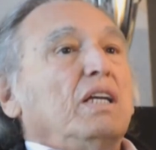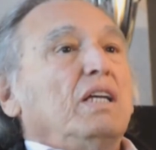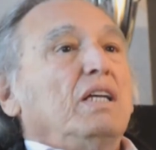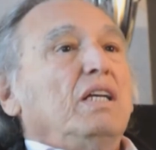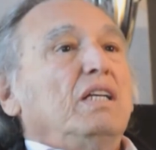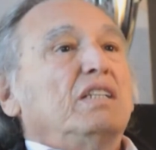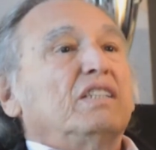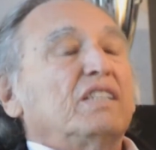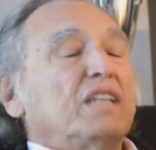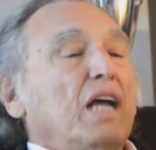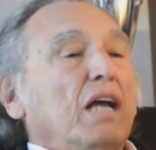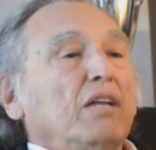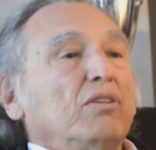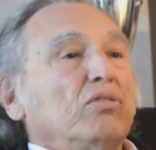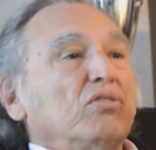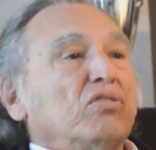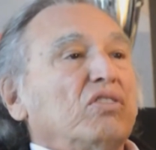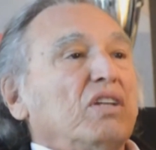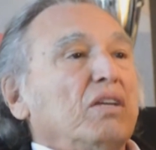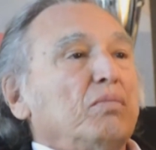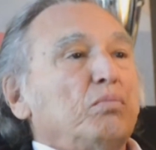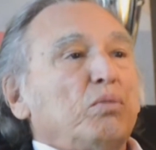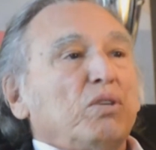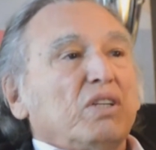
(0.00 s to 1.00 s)
y sale
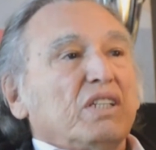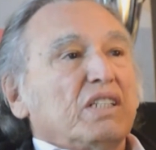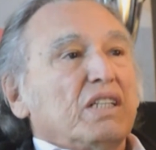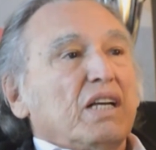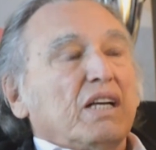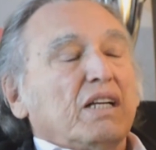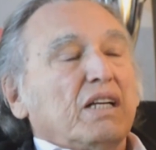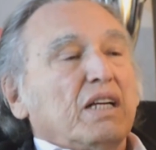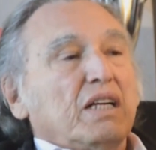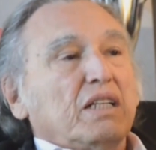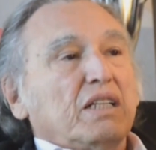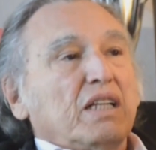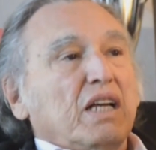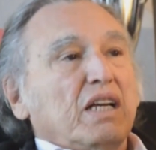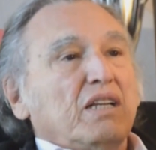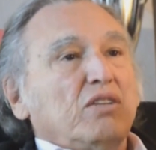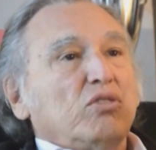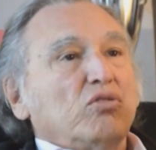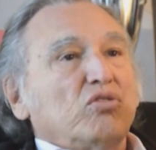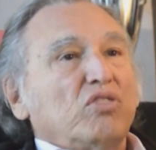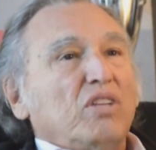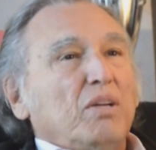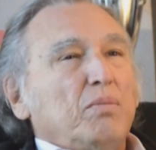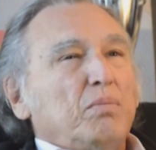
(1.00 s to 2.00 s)
usted por esa recta
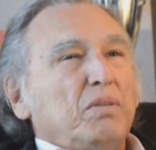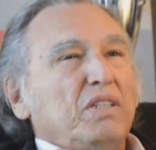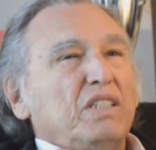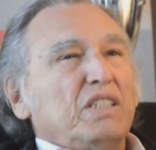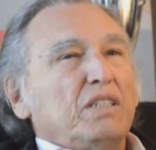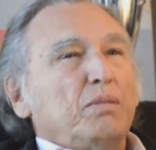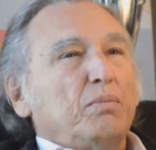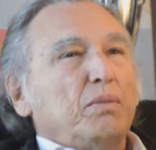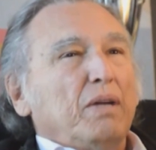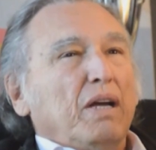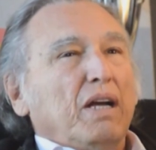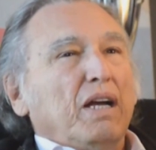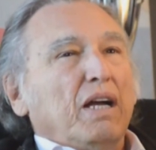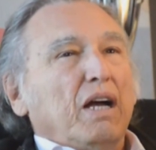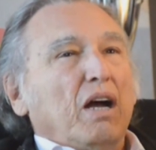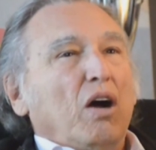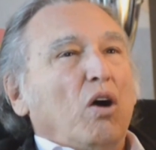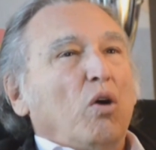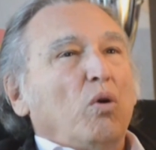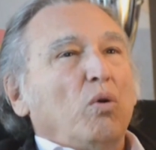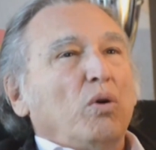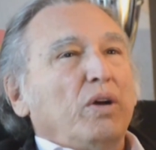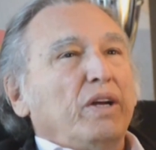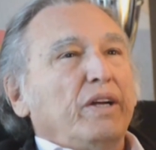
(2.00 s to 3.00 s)
y usted principia
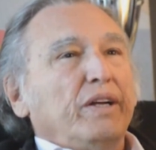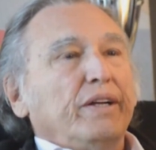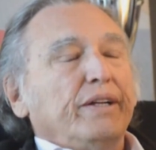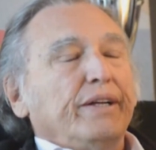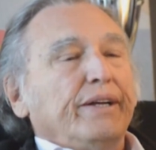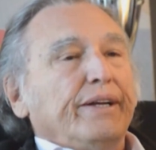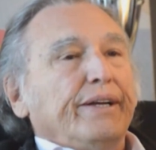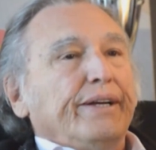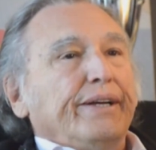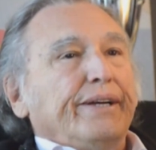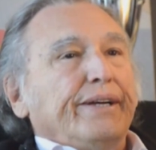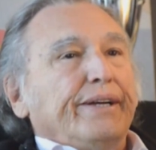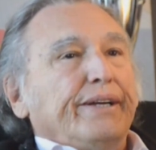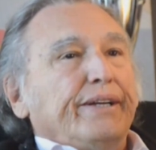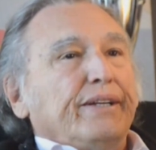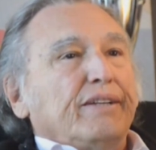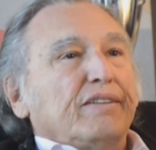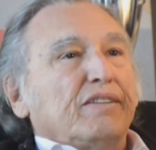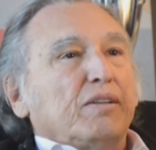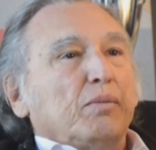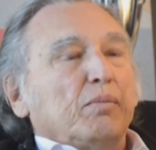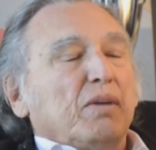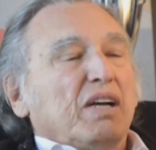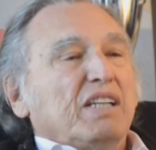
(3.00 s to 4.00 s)
a oír,
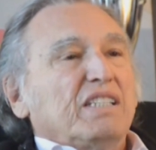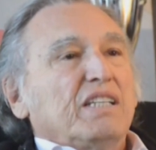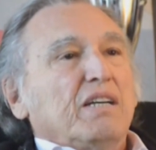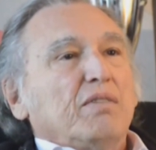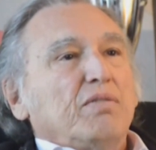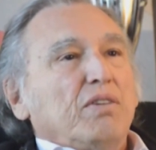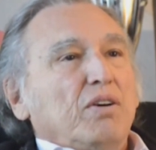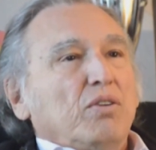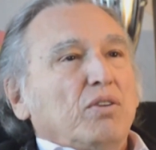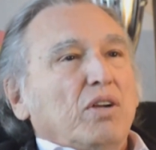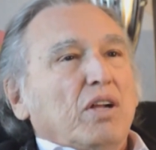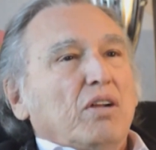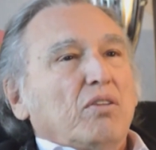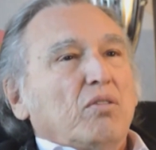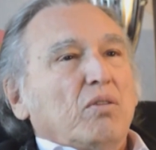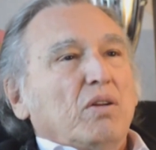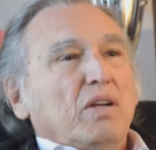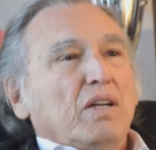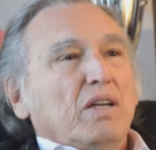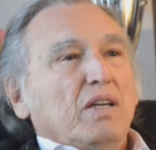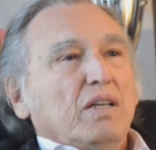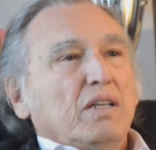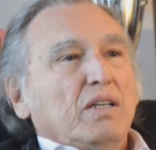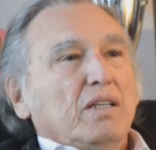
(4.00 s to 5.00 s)
se me va a una
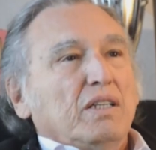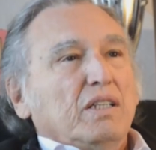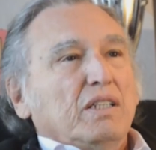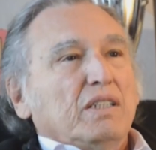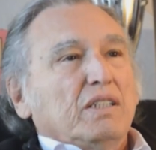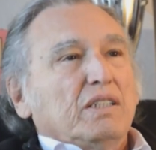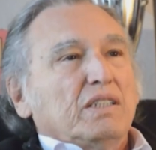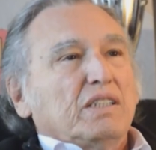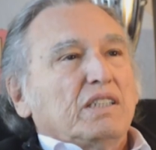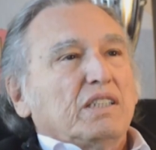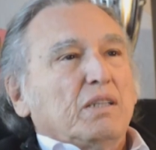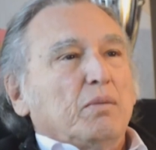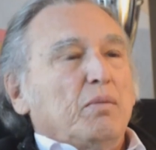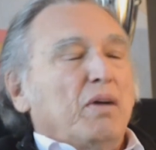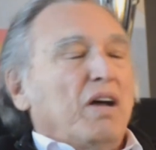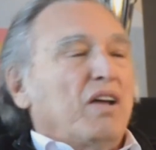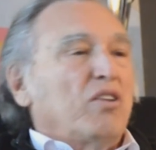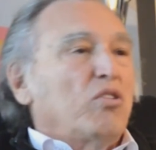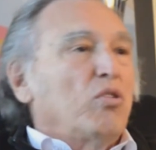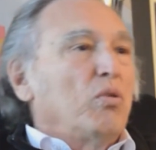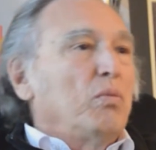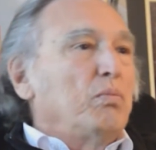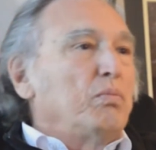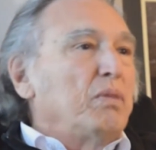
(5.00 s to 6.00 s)
rueda, se me va a
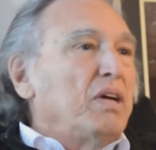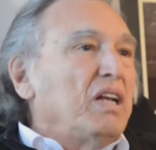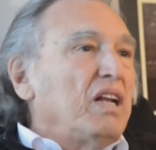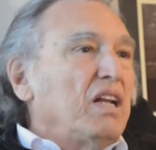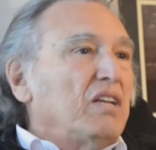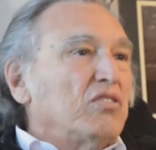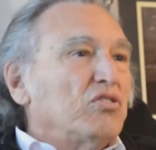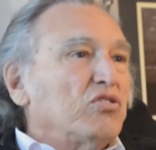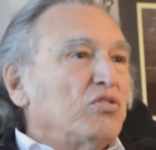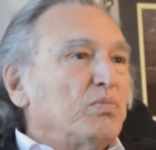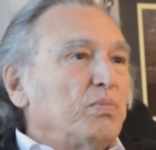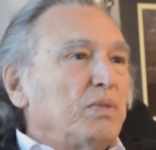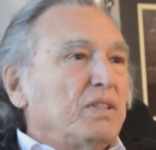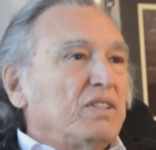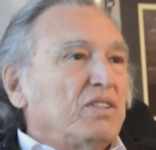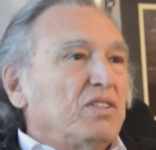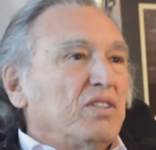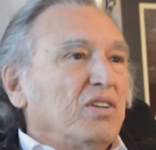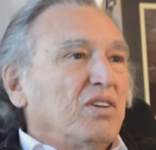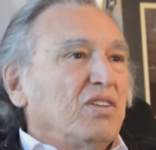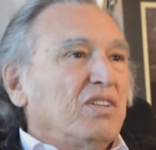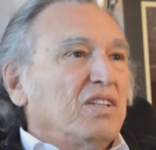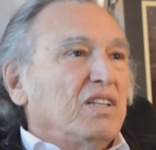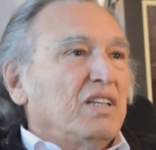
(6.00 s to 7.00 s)
romper la
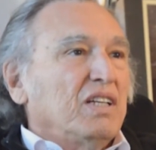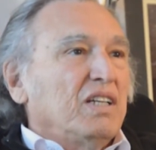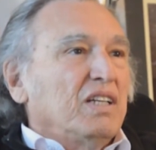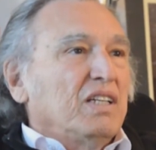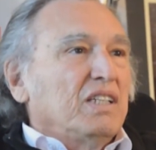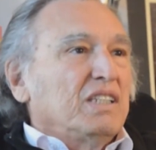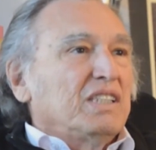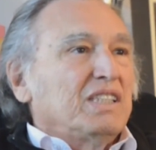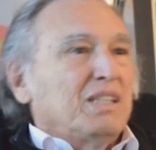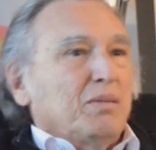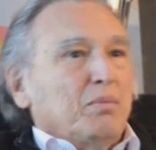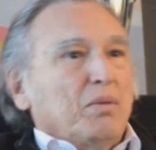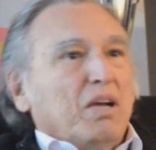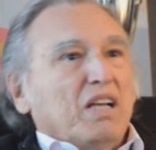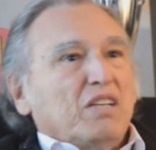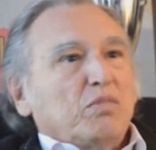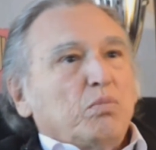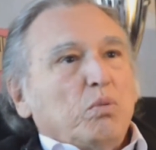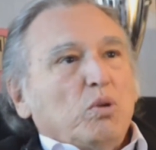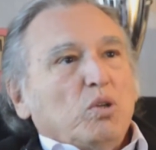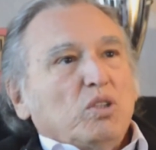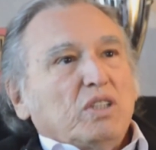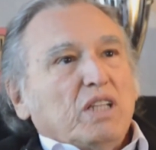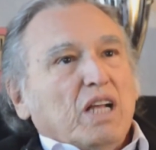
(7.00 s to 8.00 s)
suspensión, se me va a
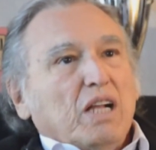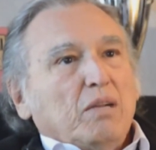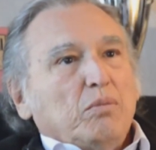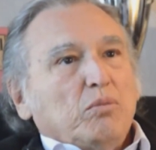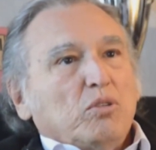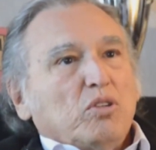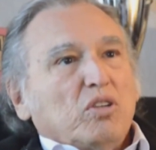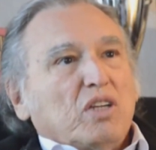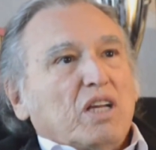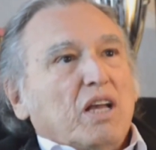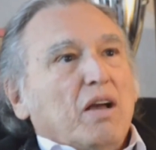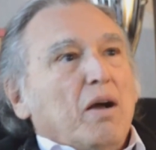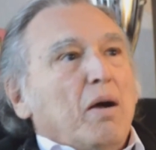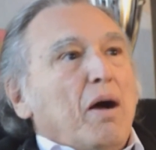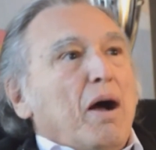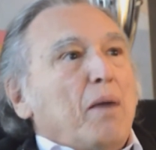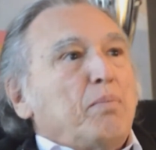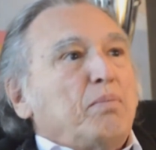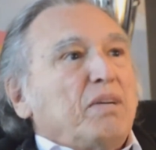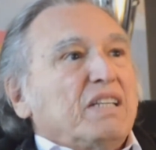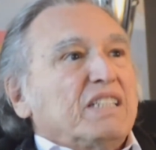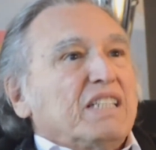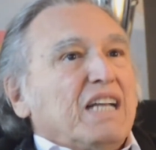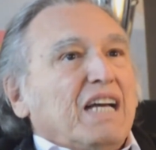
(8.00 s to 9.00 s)
explotar el motor, ¿qué va
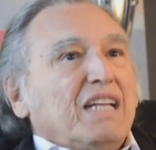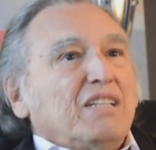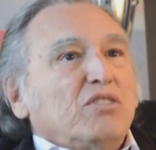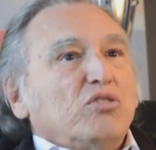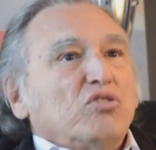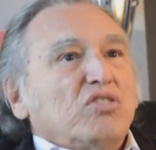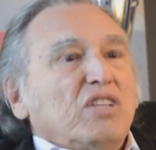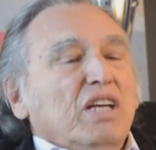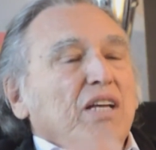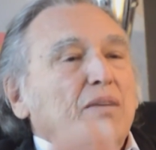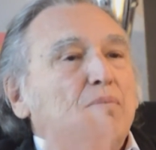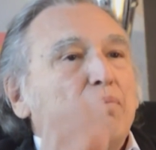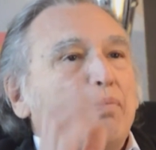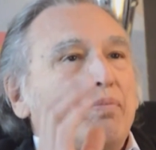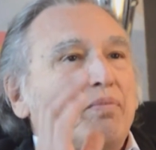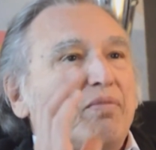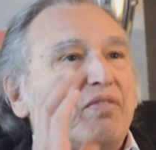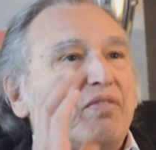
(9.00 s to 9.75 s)
a pasar? Y usted